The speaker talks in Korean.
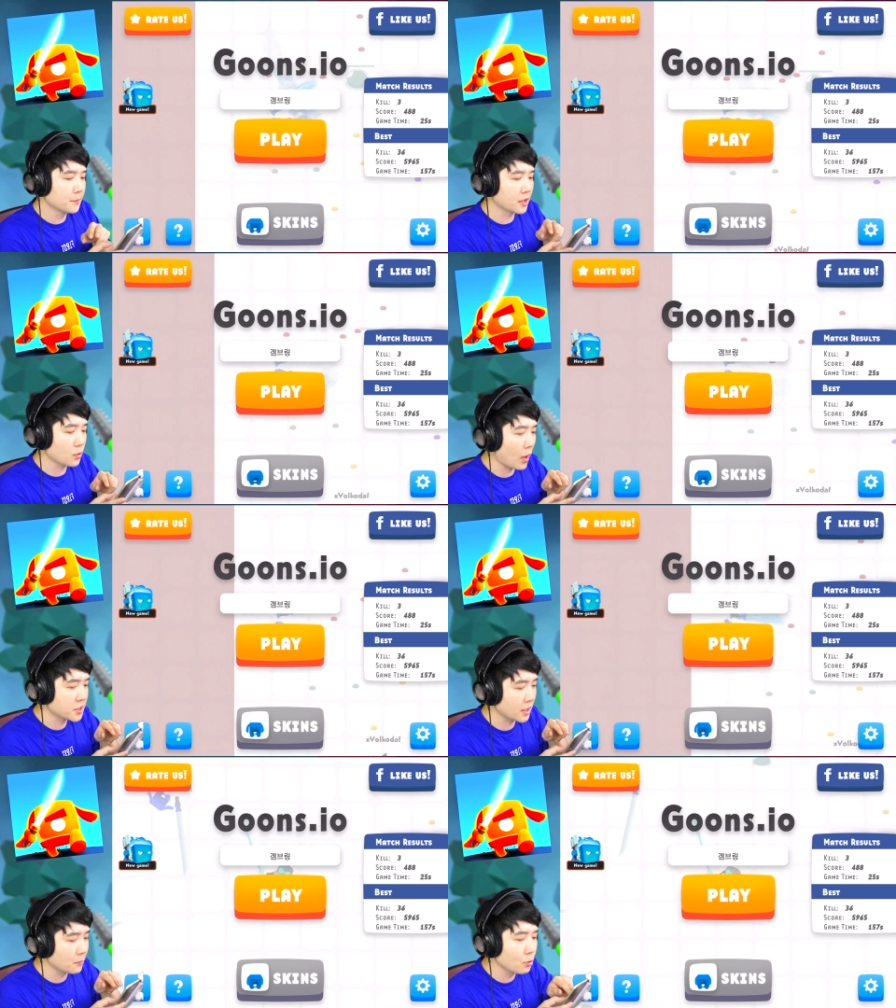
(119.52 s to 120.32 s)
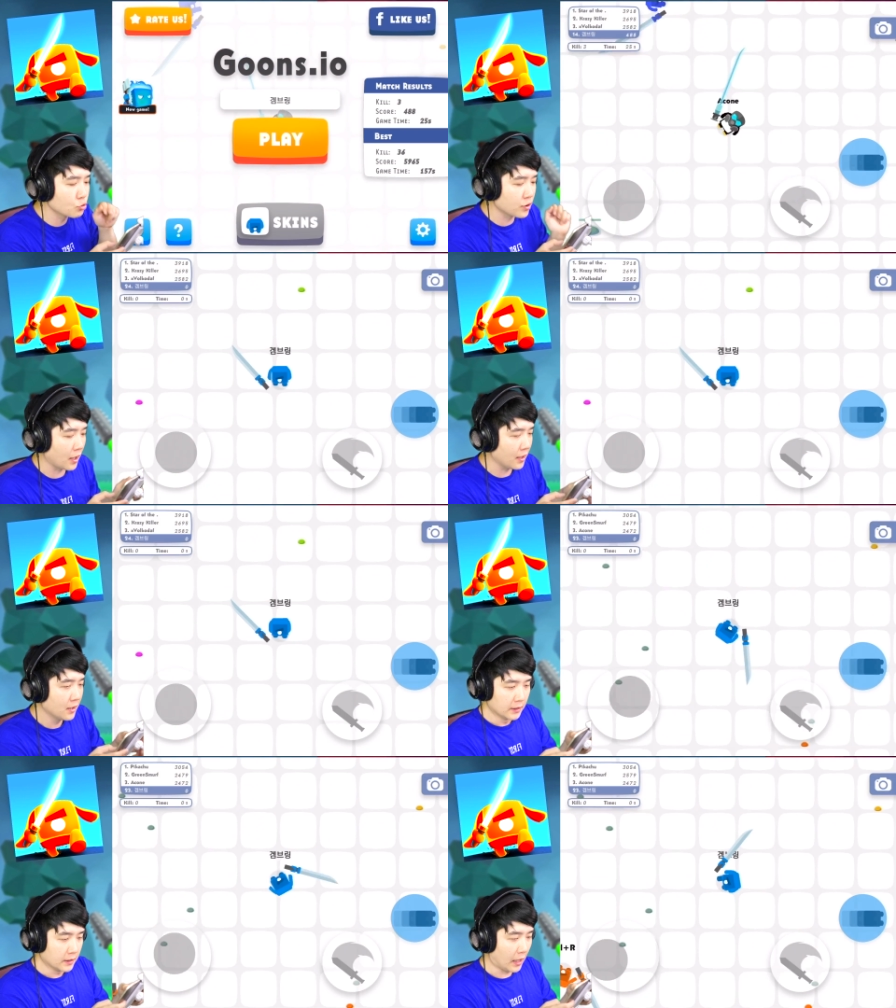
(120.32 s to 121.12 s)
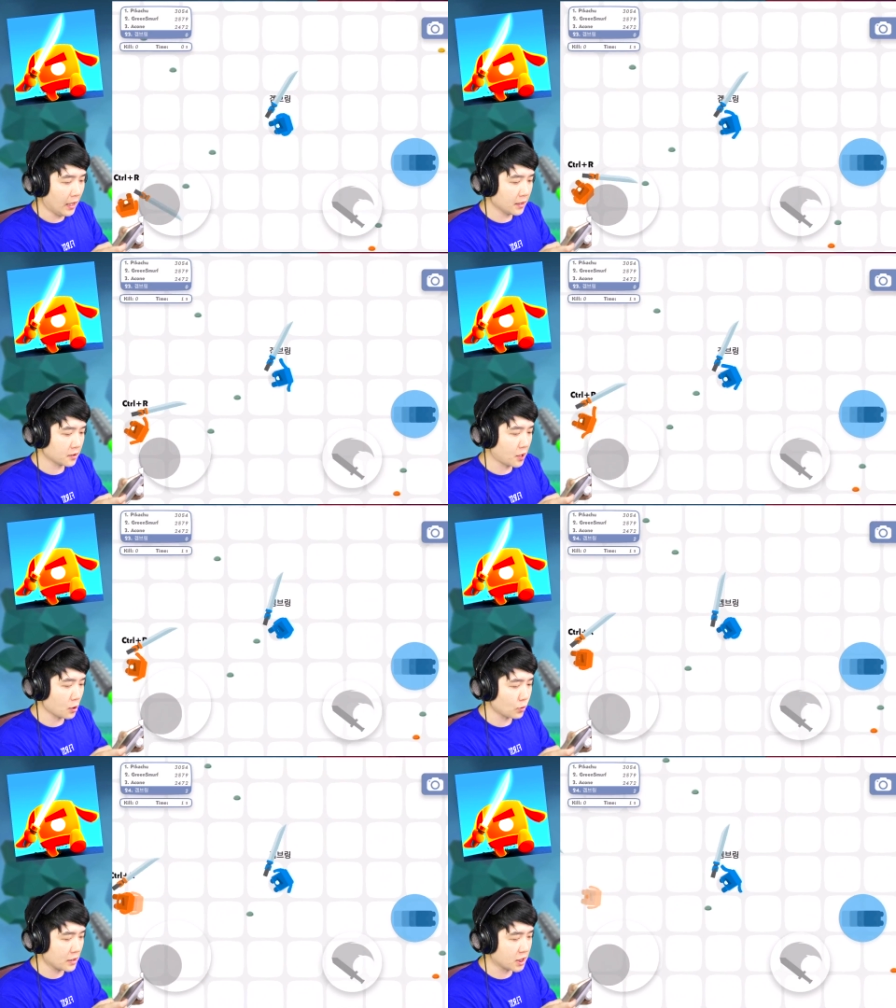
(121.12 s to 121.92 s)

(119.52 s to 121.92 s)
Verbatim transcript: 이번엔 확실하게 보여준다. 아, 이제 최소한